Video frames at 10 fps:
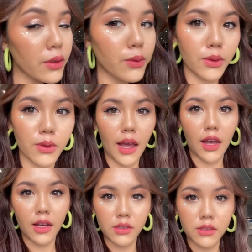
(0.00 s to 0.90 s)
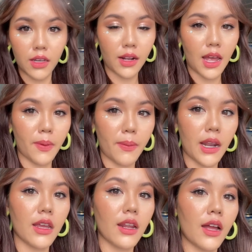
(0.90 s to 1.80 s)
อยู่ อ่ะเช็คหน้าประมาณ
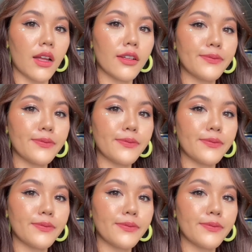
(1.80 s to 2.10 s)
นี้นะคะ